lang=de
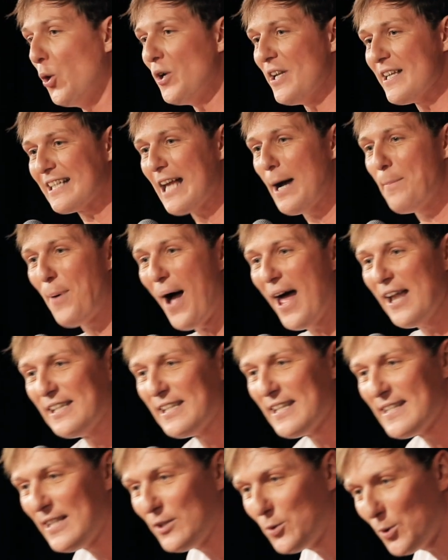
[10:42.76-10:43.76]
Und es gab
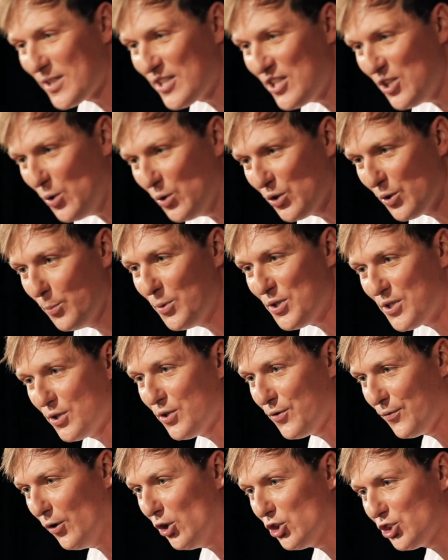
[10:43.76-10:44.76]
peinliche Situationen. Müssen Sie
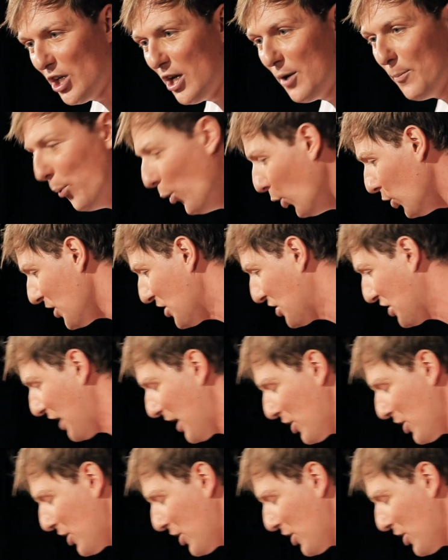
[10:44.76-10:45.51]
sich vorstellen, Boris